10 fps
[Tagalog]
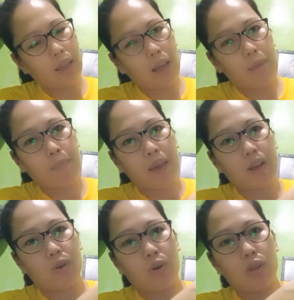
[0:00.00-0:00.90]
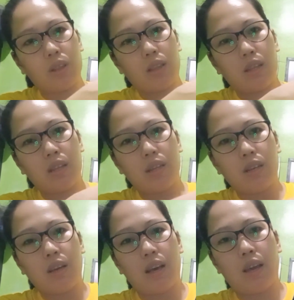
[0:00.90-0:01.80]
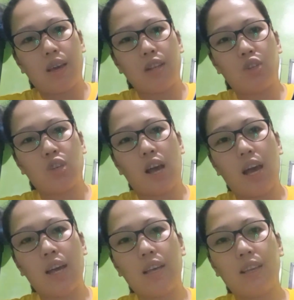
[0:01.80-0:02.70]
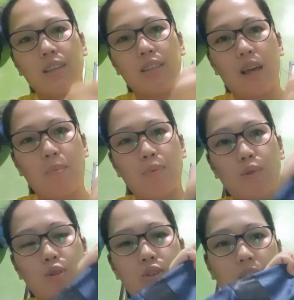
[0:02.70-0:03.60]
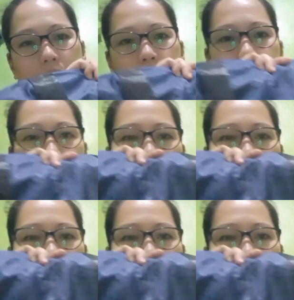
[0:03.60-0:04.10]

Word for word: ayan, paikot. Ayan siya. Tapos, ayan.